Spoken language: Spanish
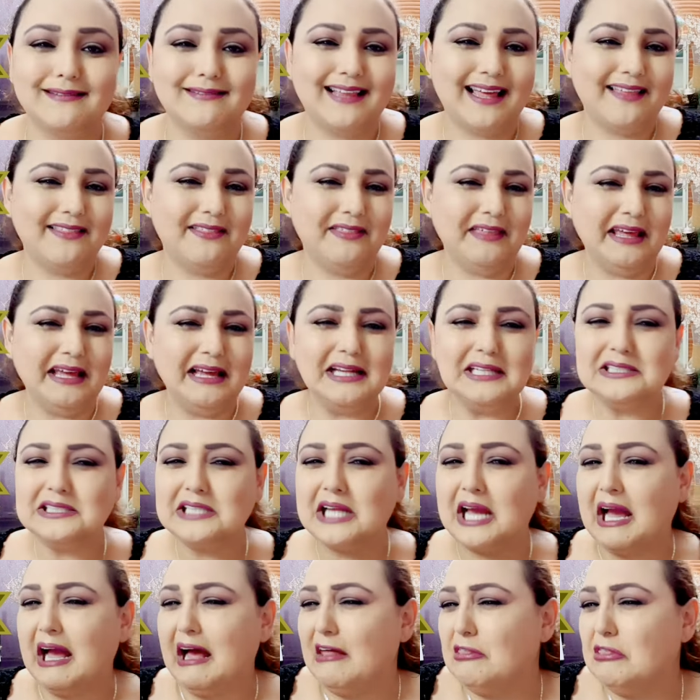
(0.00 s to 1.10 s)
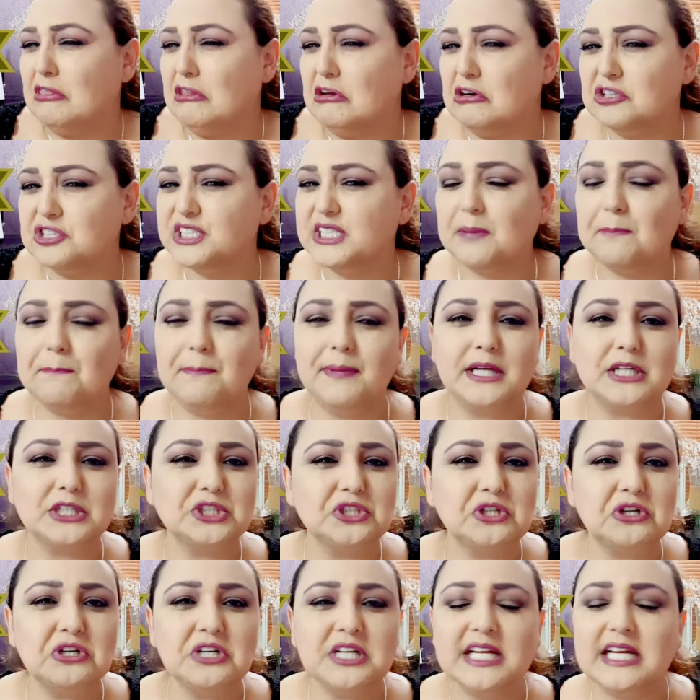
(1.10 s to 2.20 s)
de 10 a 12
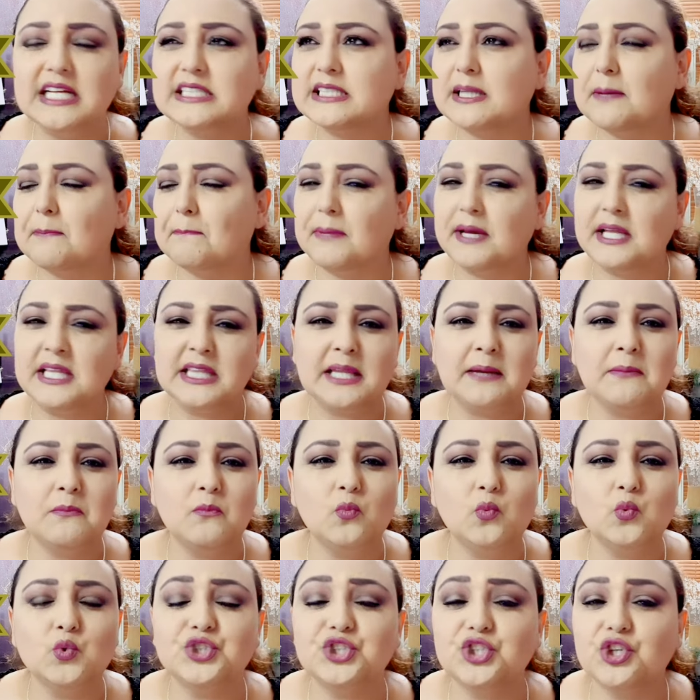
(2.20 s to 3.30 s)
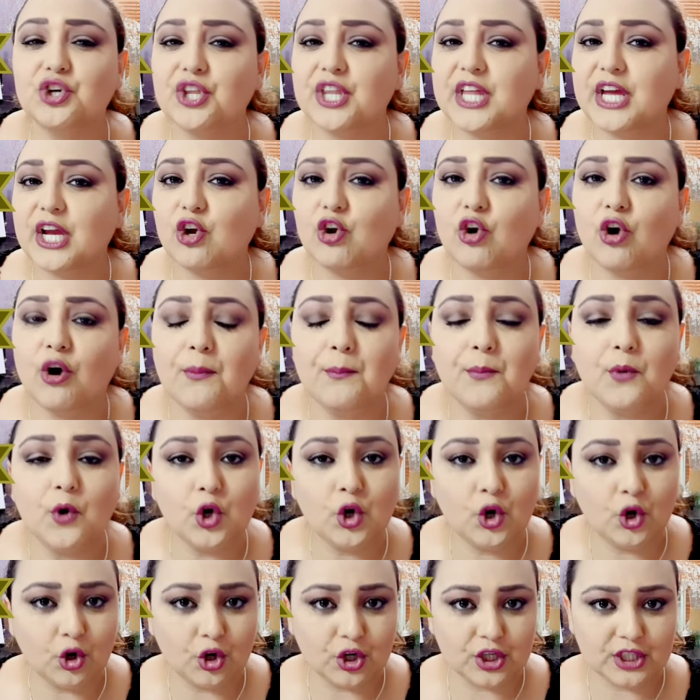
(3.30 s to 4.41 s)
personas, depende mucho de
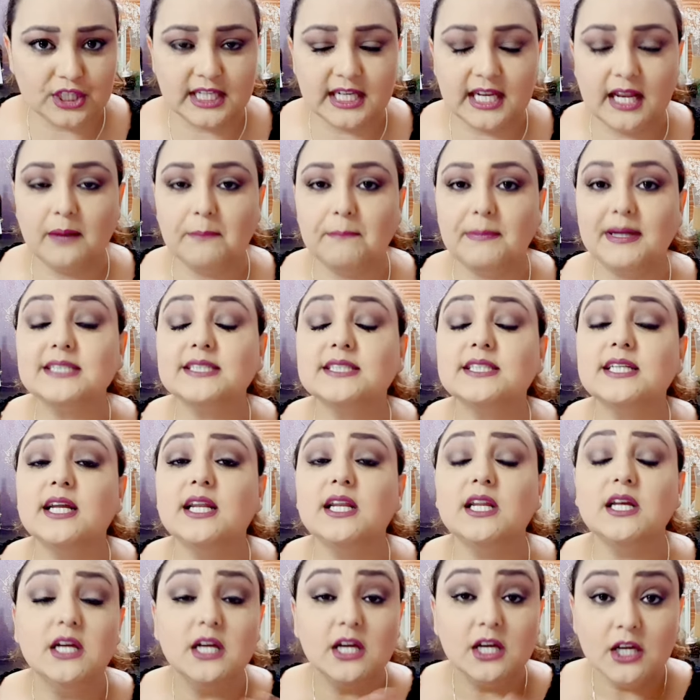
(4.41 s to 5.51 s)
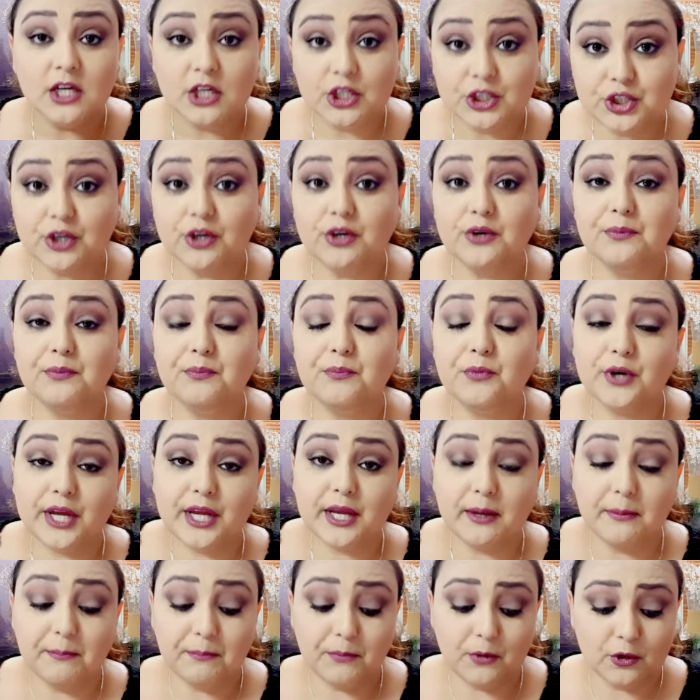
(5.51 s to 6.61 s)
cómo corten el pastel. Yo, por
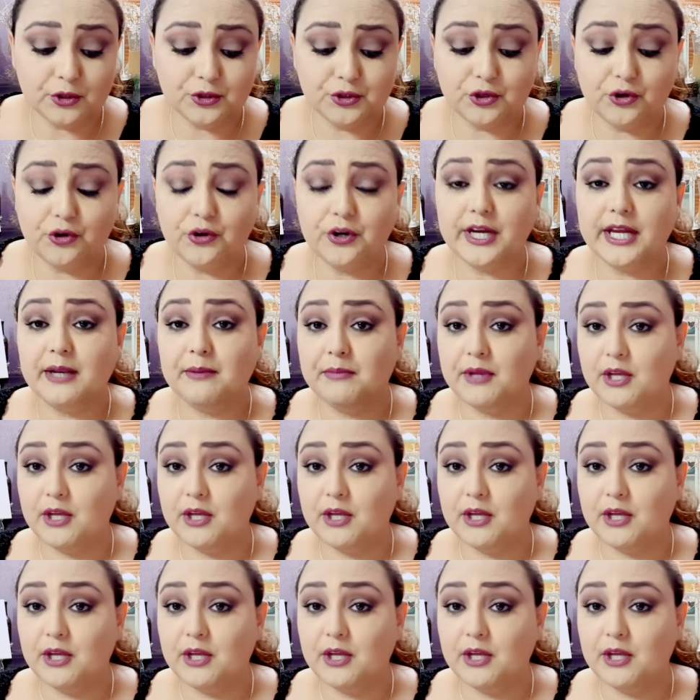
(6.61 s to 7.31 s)
ejemplo, yo en